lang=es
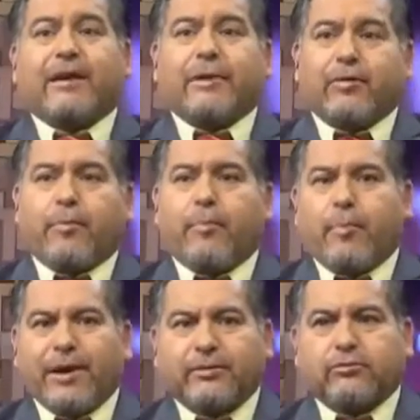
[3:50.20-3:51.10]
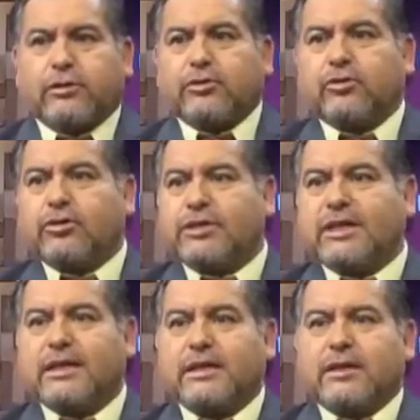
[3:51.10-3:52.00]
Talcahuano es puerto,
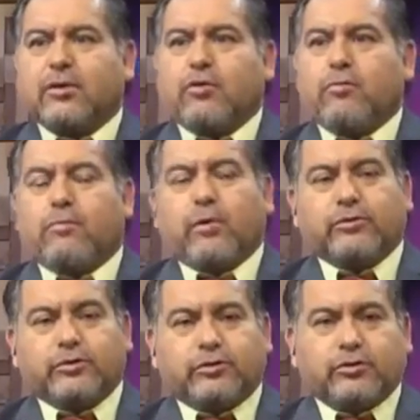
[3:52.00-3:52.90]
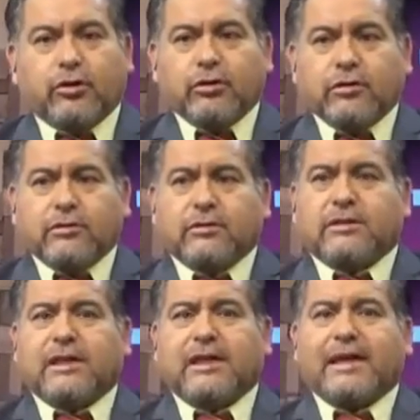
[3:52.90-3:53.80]
entonces un montón
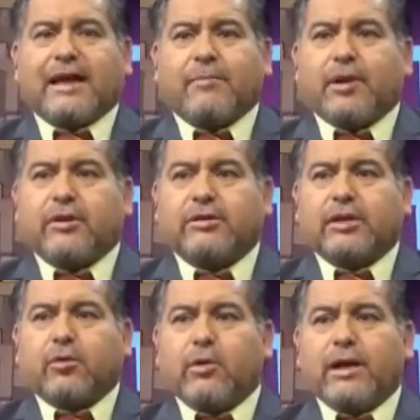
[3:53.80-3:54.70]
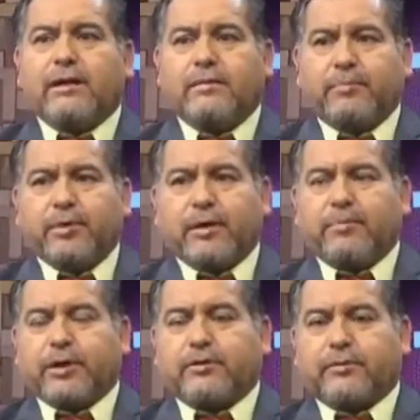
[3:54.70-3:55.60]
de camioneros circulan
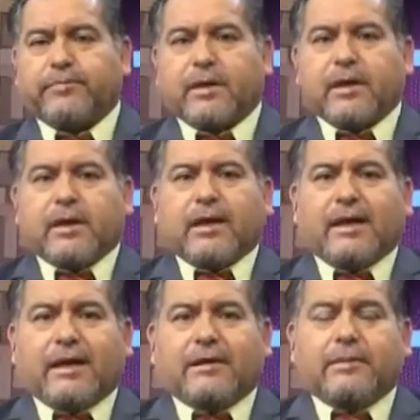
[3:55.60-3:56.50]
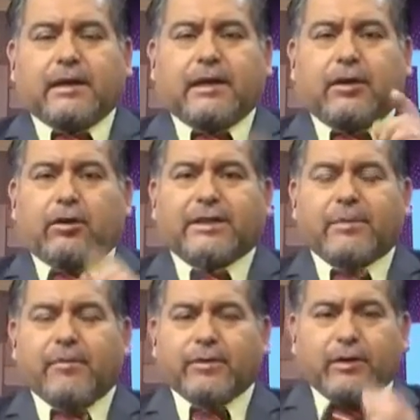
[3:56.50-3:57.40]
por el puerto. Eh, eh, lo
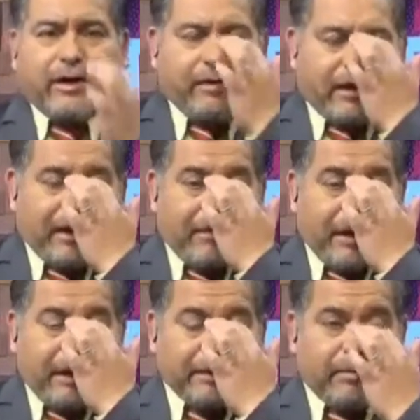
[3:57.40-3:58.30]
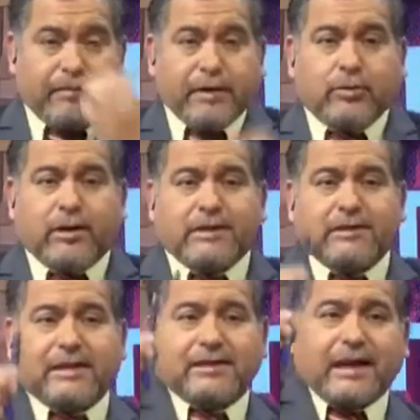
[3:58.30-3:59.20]
que estamos viendo, Javier, la imagen que estamos viendo
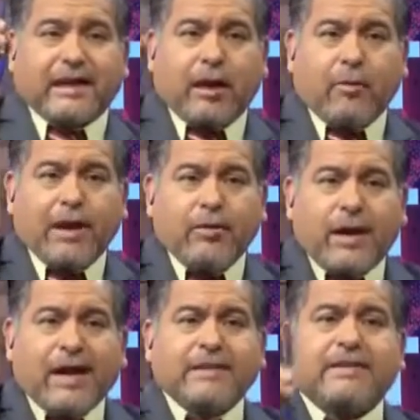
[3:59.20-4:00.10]
es de Talcahuano